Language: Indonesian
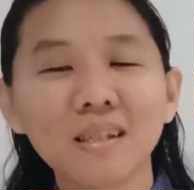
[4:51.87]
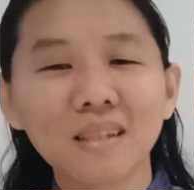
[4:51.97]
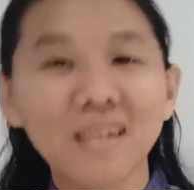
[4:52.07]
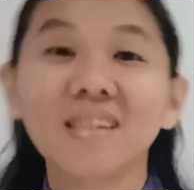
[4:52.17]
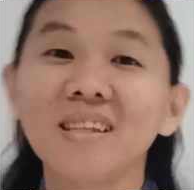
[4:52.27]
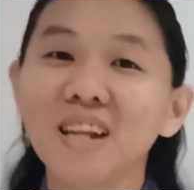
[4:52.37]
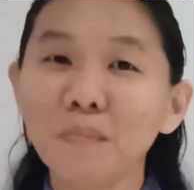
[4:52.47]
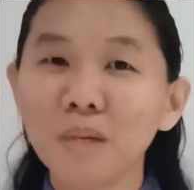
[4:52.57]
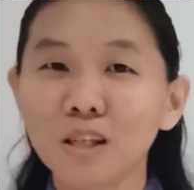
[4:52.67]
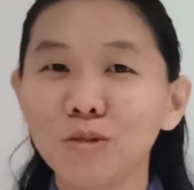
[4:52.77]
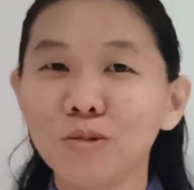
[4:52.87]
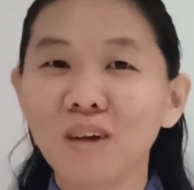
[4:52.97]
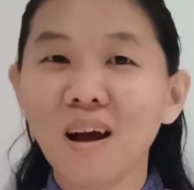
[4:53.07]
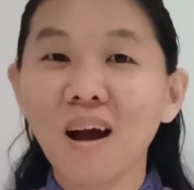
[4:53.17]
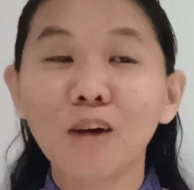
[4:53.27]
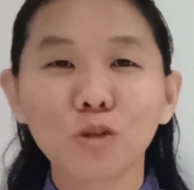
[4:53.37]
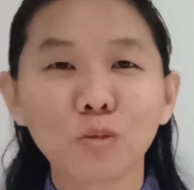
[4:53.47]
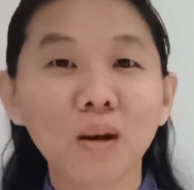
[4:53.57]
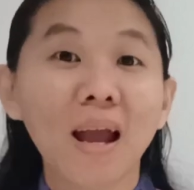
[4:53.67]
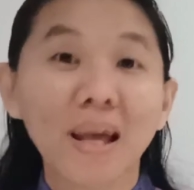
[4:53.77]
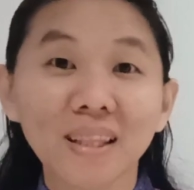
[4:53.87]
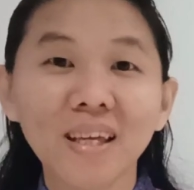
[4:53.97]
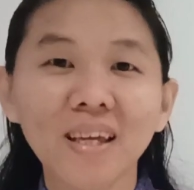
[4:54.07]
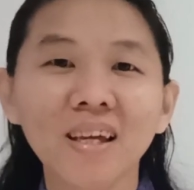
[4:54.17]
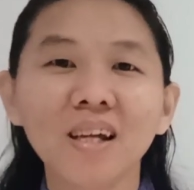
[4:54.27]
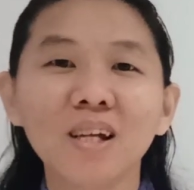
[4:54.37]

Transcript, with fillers: Saya sendiri masih suka harus berlatih,